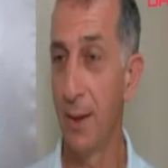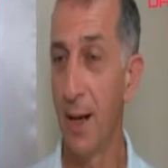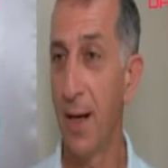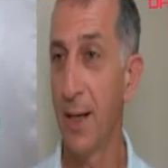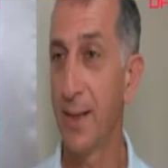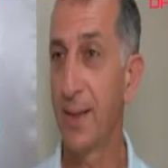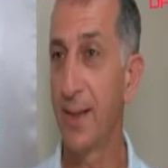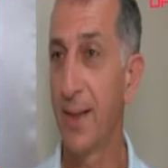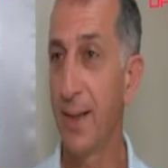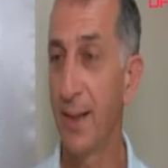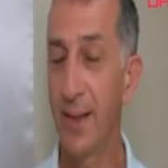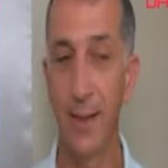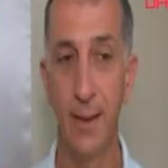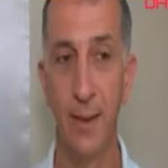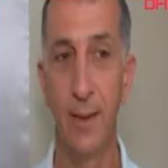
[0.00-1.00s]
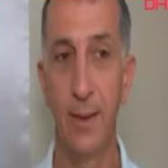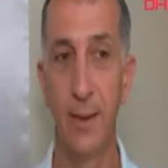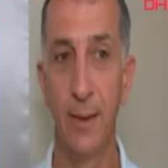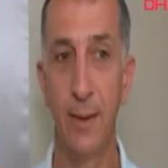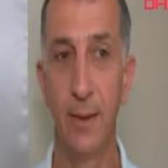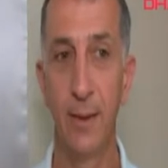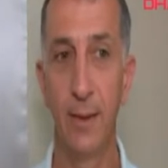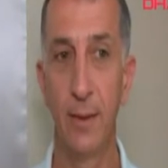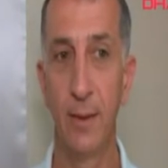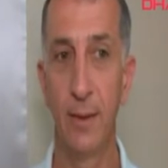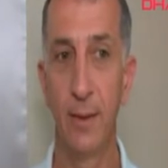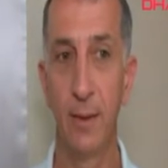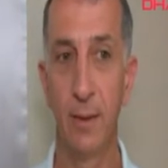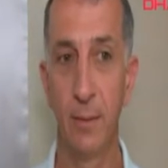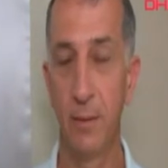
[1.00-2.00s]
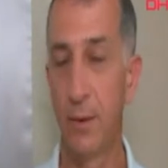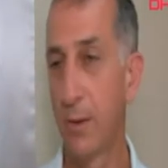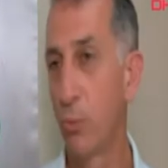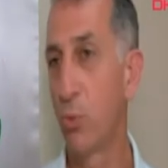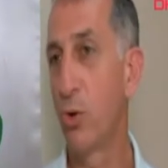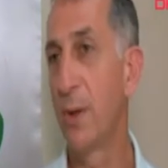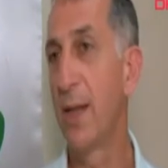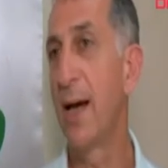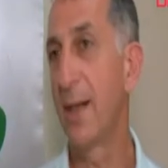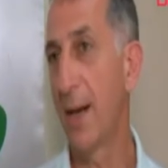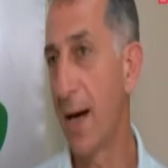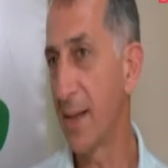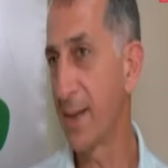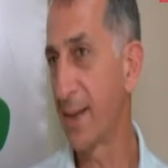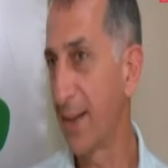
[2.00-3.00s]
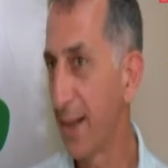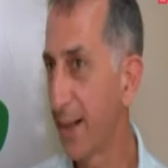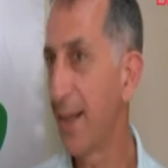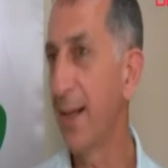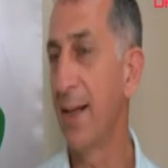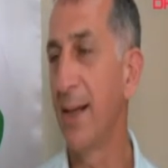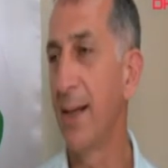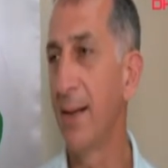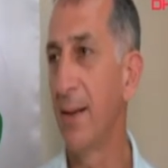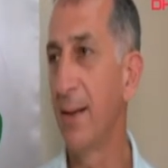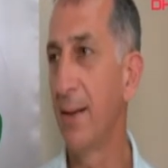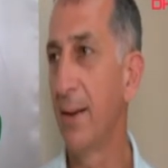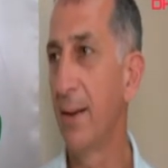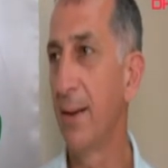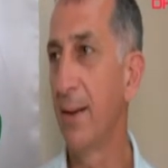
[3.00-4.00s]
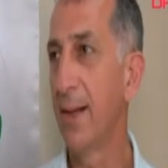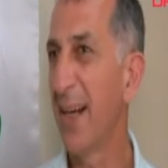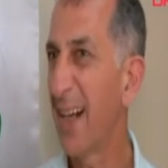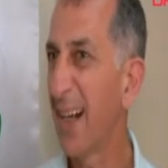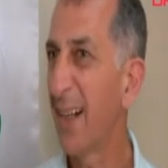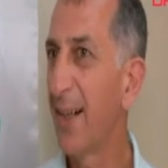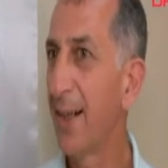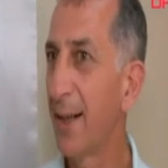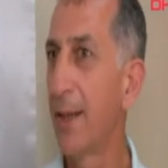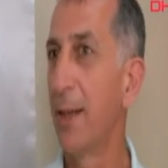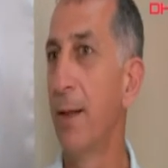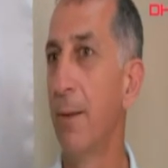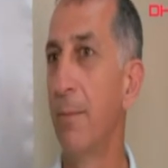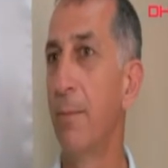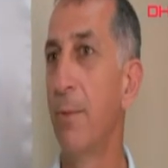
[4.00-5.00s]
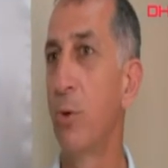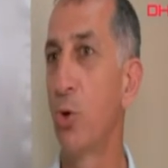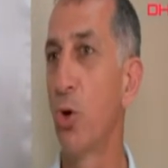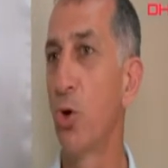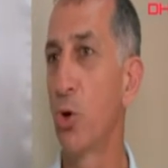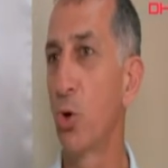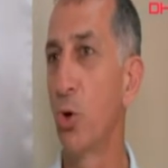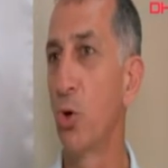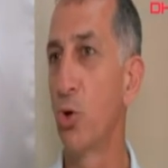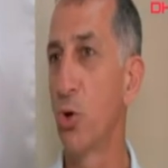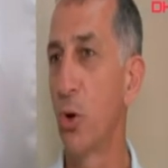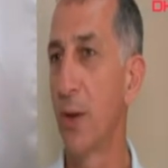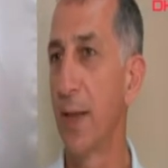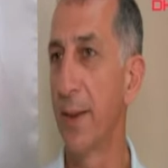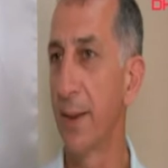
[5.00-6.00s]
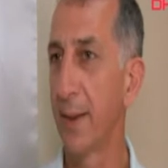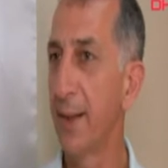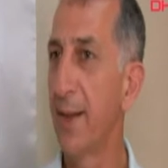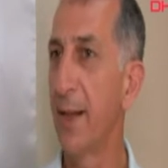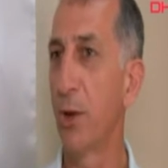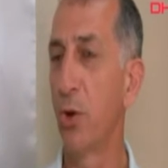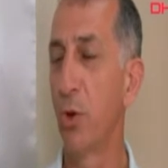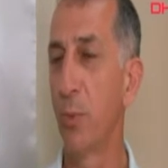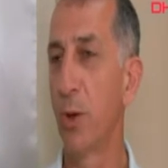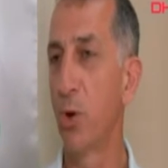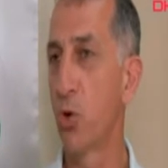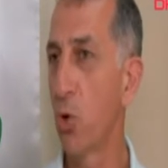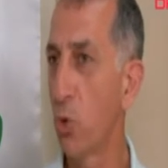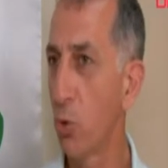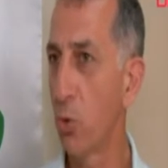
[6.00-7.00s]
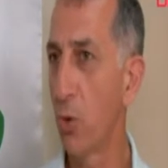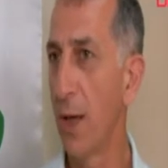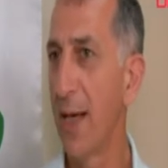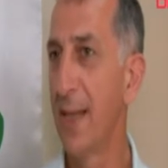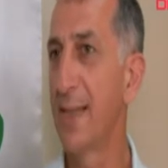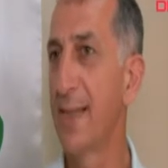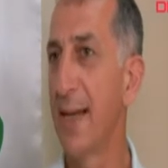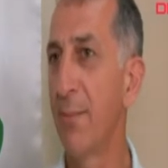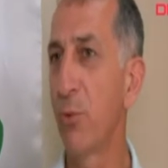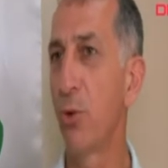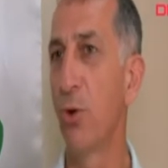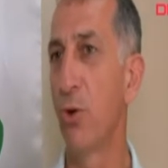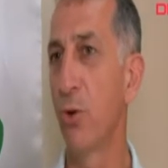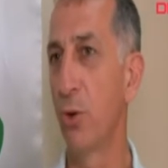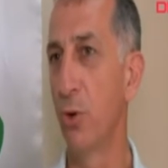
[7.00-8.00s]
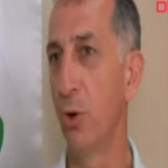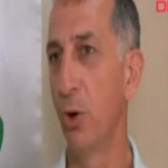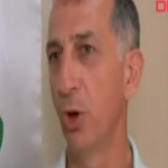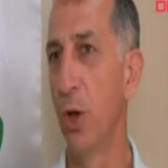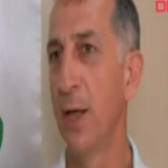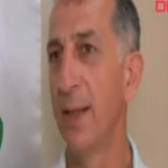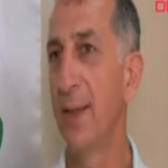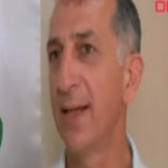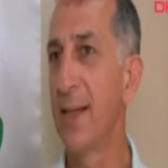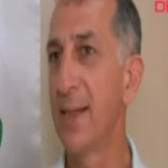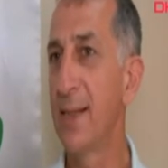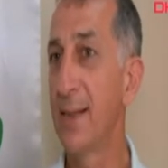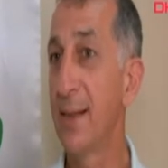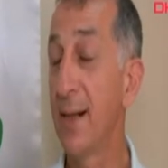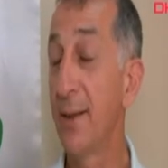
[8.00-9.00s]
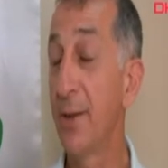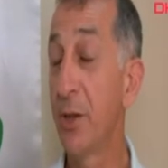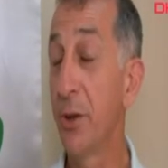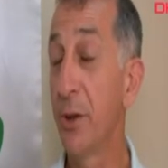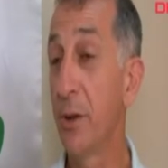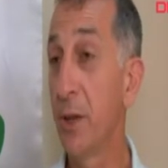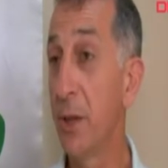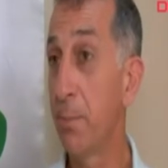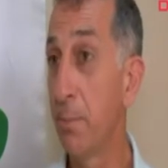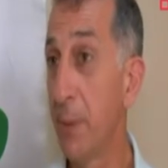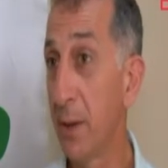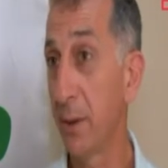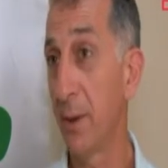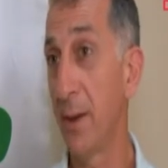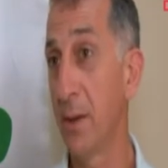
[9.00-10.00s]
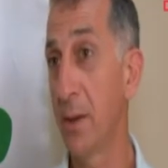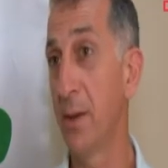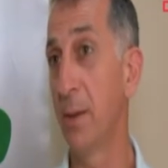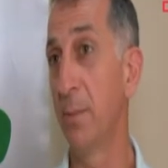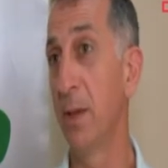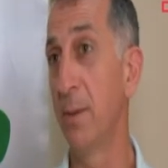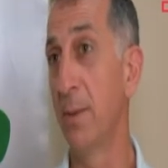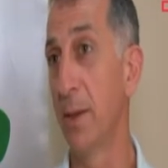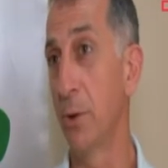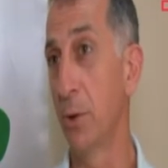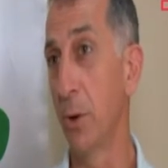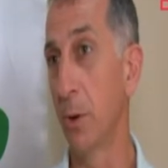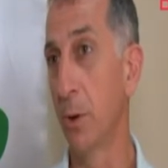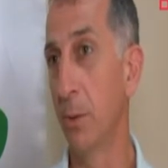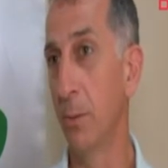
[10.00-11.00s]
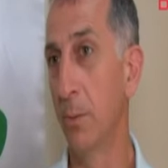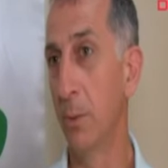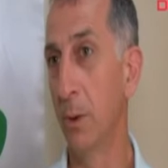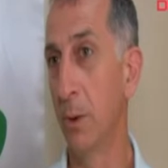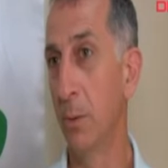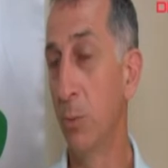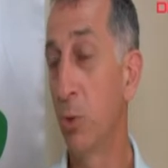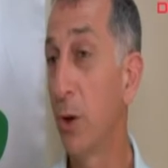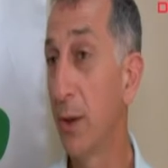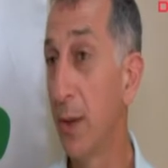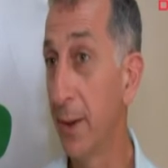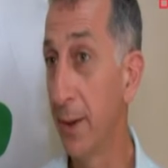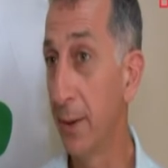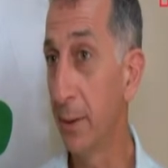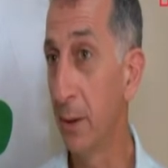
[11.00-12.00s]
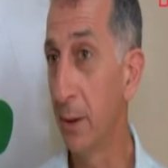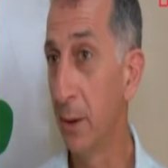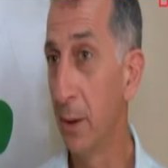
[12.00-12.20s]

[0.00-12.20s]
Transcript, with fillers: askeri üstler, askeri e, gereklilik söz konusu olan genel kurmayın çok e, zem gördüğü tesisler dışında hiçbir tesis yapılamaz diyor. Bu kadar net.